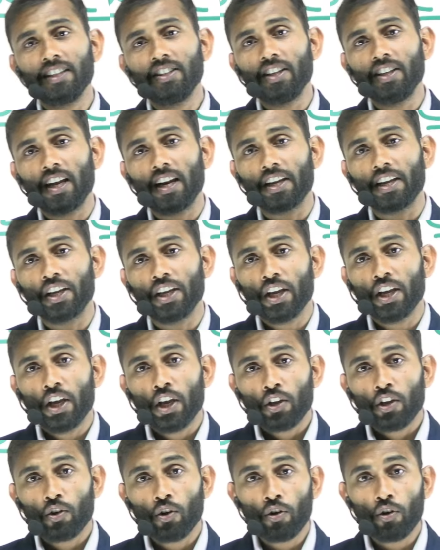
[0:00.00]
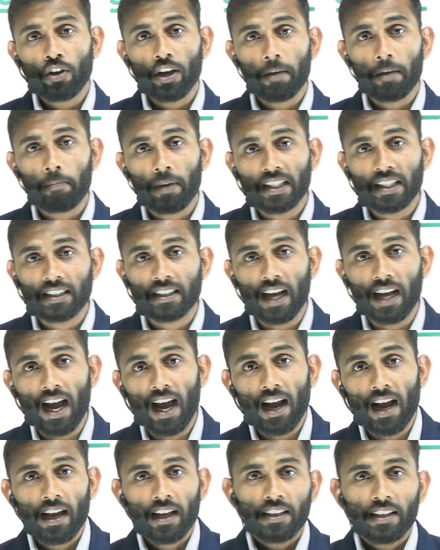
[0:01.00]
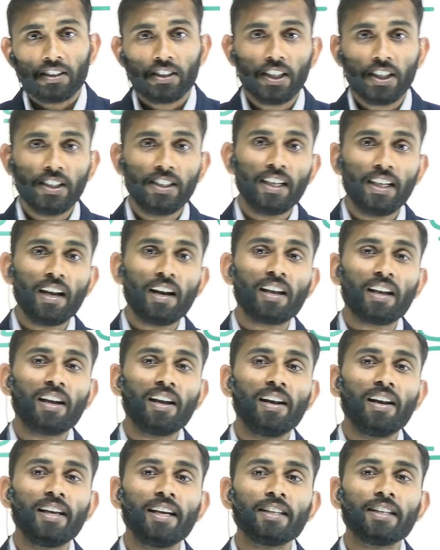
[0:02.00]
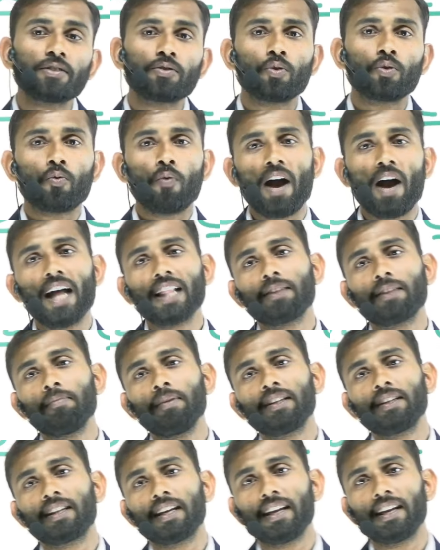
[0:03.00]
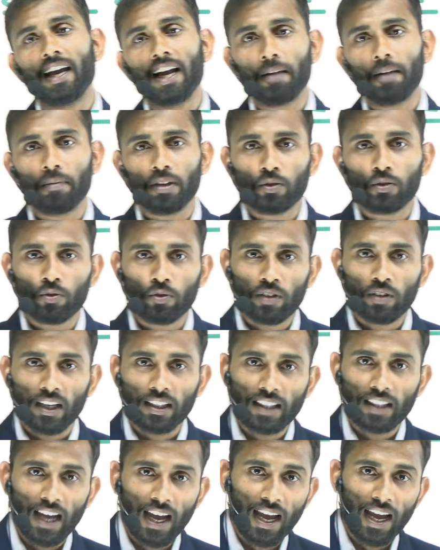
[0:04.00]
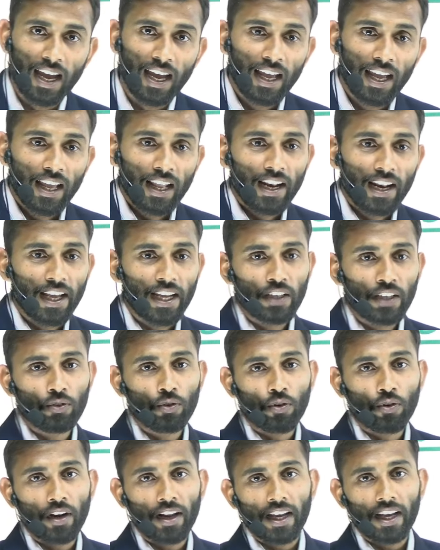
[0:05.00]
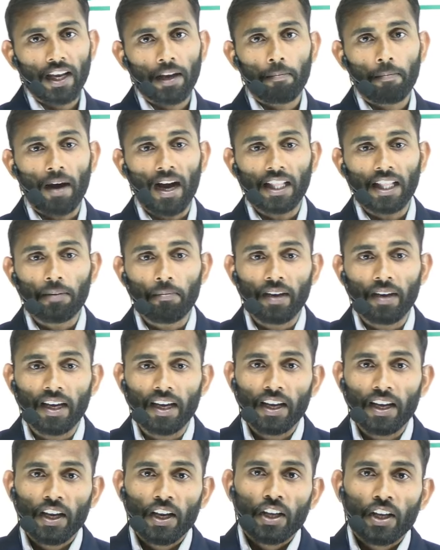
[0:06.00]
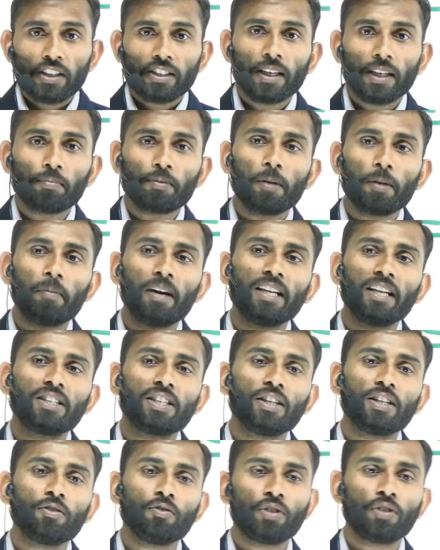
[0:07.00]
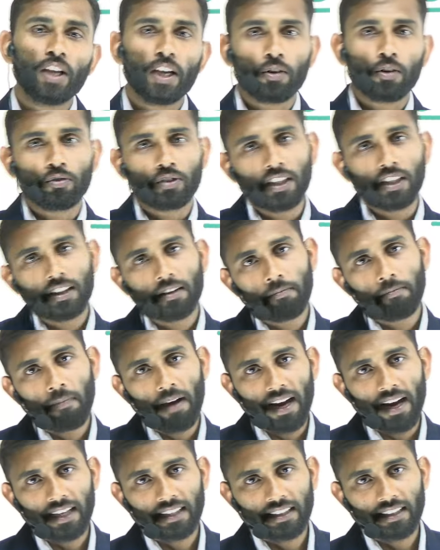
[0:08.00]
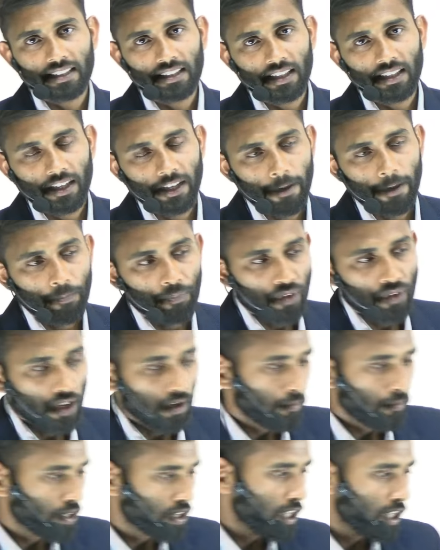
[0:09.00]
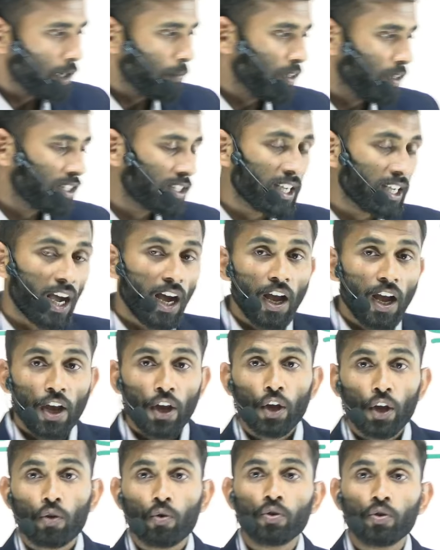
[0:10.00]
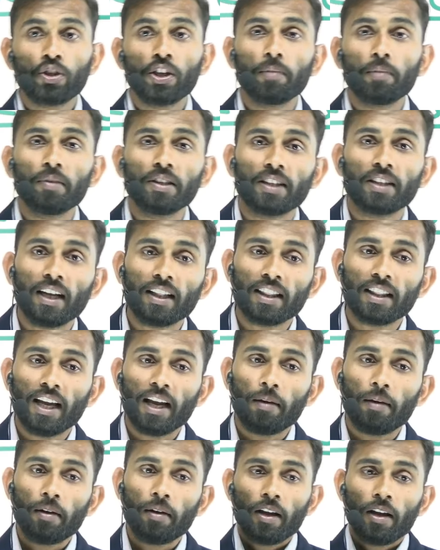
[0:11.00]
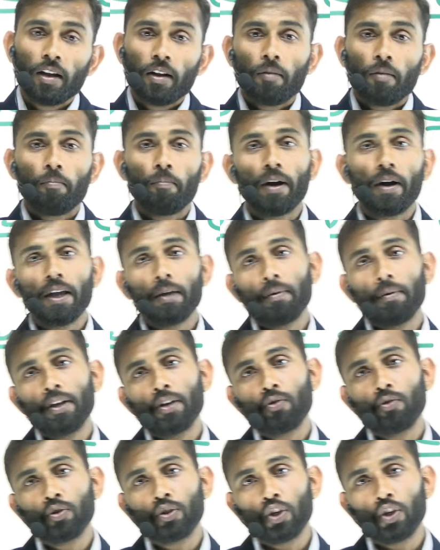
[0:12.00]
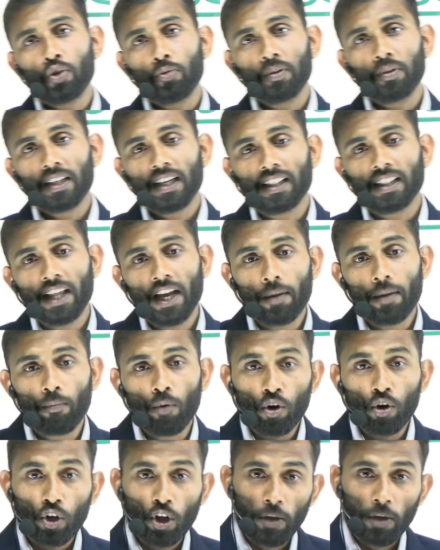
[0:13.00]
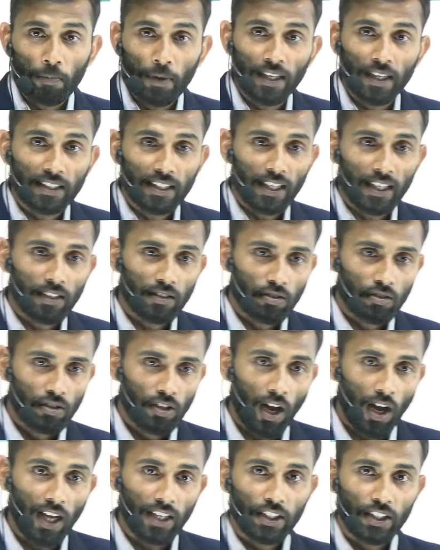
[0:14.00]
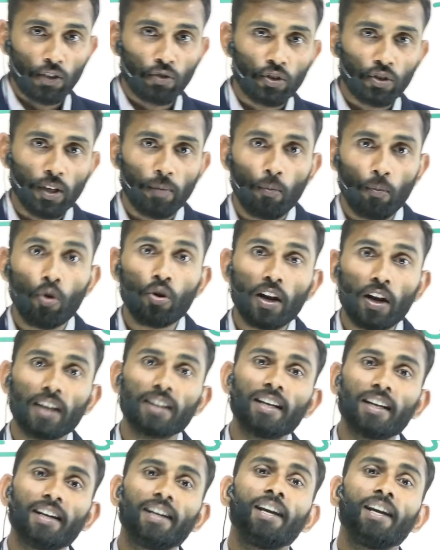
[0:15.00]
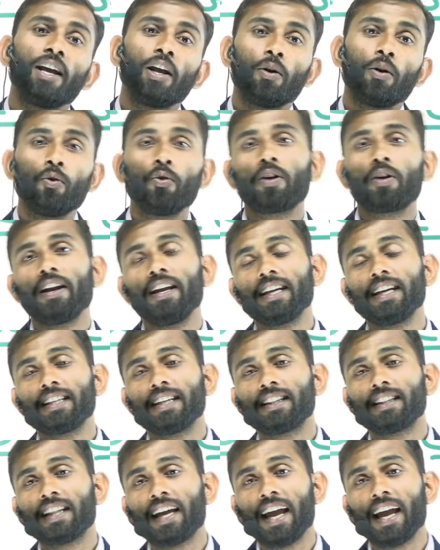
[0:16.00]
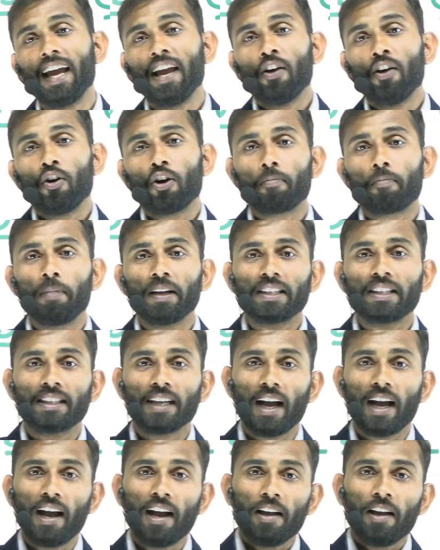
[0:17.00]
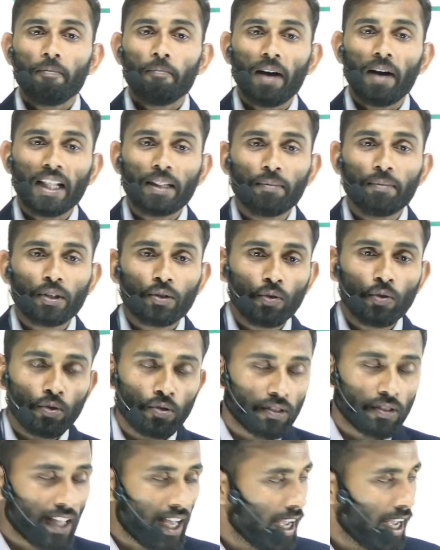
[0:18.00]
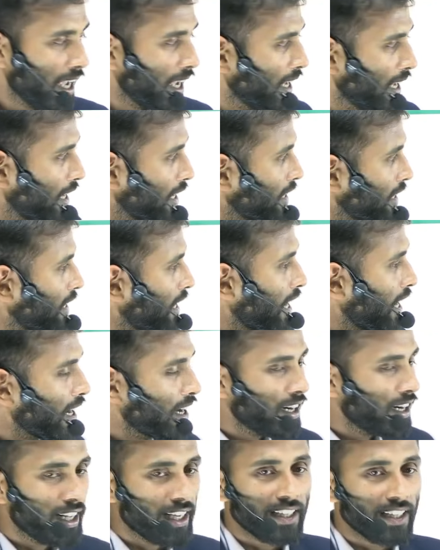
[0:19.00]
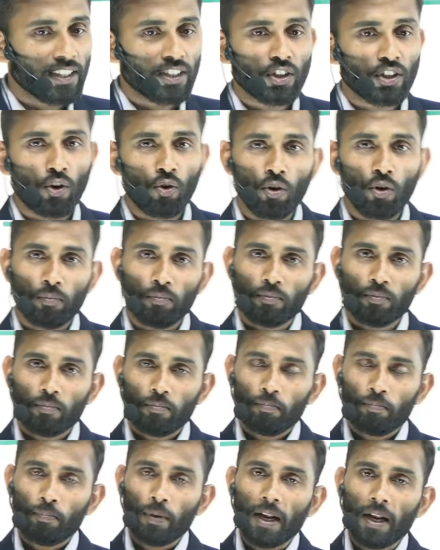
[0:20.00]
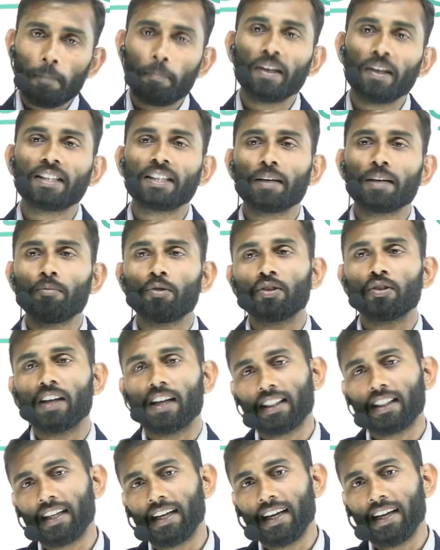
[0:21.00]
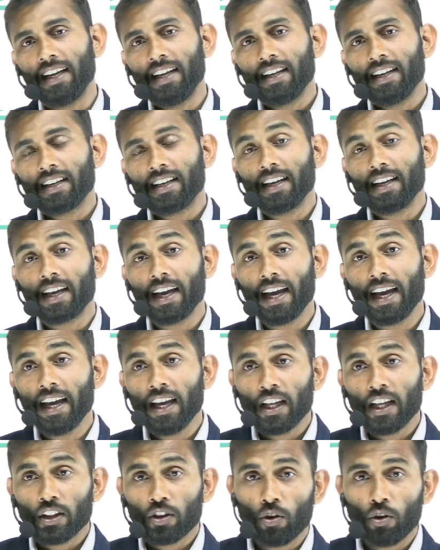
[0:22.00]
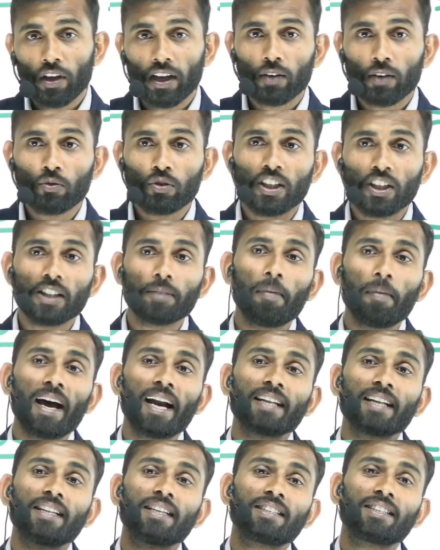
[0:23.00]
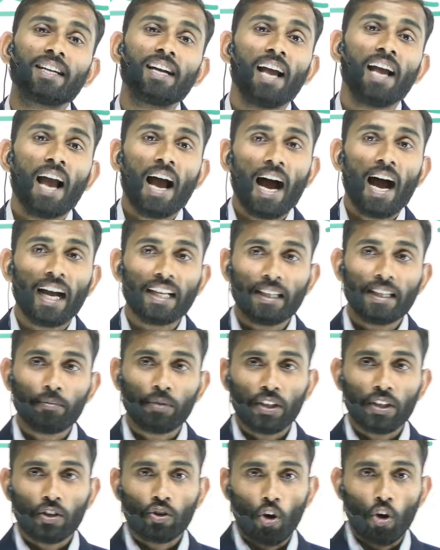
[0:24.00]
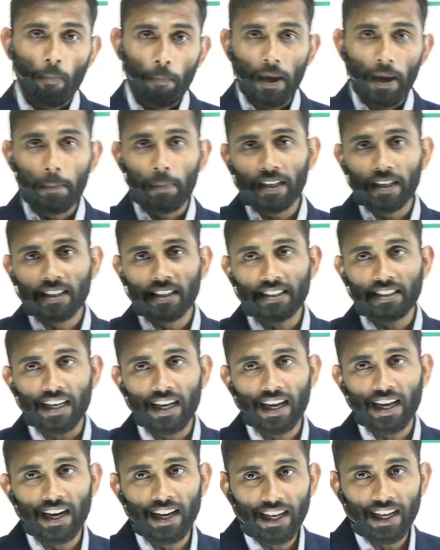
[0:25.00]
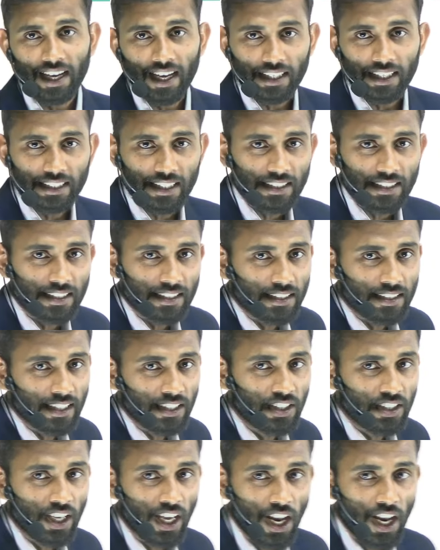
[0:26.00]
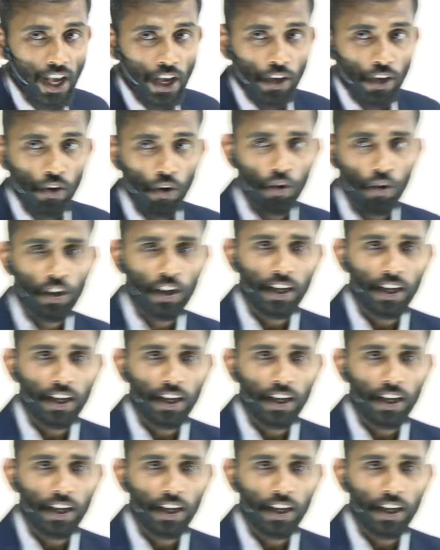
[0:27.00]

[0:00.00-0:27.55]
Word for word: की क्योंकि एक बच्चा सीजीएल के लिए शुरुआत में तैयारी में जुट जाता है लेकिन जुटने के बाद में सबसे बड़ी चीज होती है उचित मार्गदर्शन की प्रत्येक बच्चा एक कोचिंग में जाता है बड़ी बड़ी कोचिंगों में जाता है एक मोटी फीस एक जहां से उससे मोटा धन लूट लिया जाता है और बच्चा बाद में सोचता है कि यार नहीं चलो हम फिर पीछे मुड़ जाते हैं ठीक है तो एक उचित मार्गदर्शन आज हम एक टॉपिक पर चर्चा करेंगे एस एस सीजीएल क्योंकि